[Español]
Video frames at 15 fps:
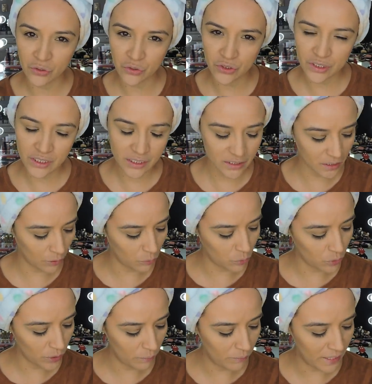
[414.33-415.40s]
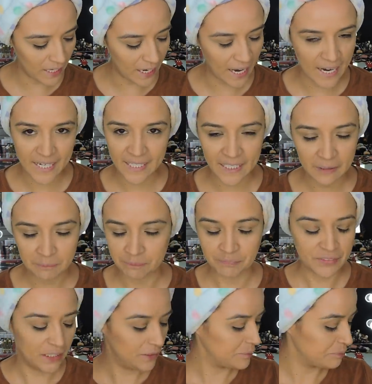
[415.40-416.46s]
No sé si es a uno de Milani
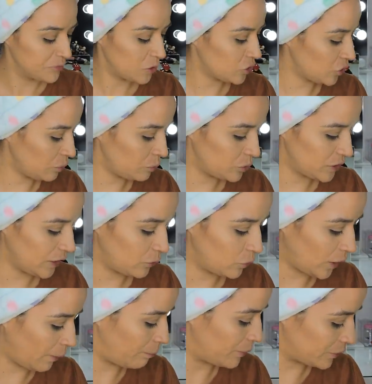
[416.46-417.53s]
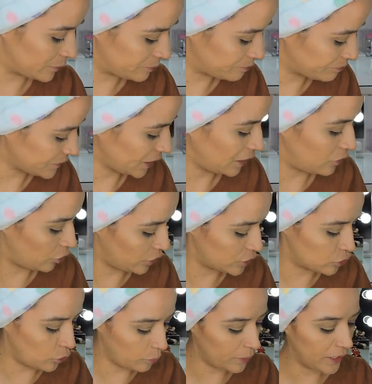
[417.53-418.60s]
no estoy muy segura, pero lo
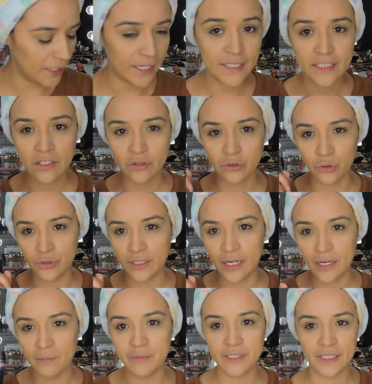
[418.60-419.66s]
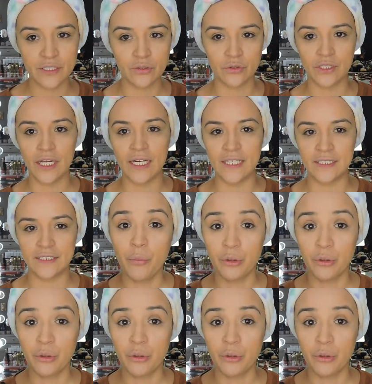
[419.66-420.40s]
descubriré y se los contaré en mis redes sociales.